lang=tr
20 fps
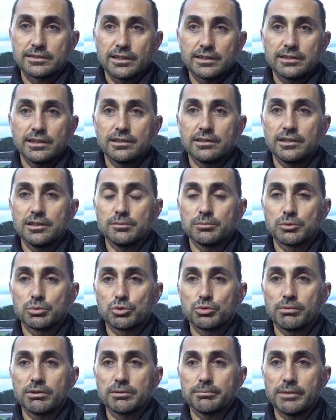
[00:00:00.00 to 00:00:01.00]
Zaten dediğim gibi
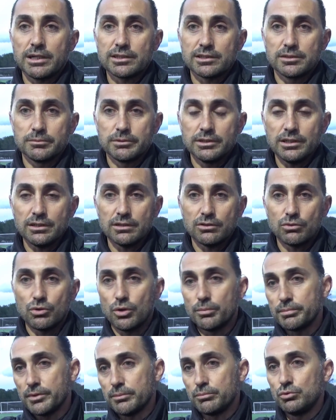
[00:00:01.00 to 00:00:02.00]
Şubat Mart gibi de
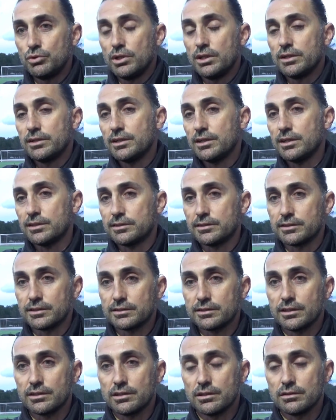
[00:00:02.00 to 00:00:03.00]
komple bünyelerine katılacak
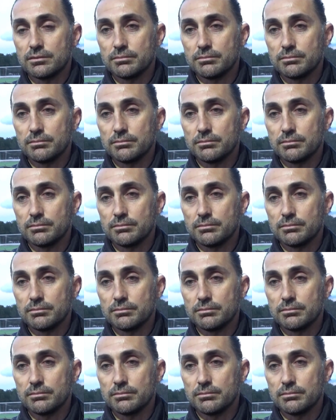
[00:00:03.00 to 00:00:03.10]
zaten.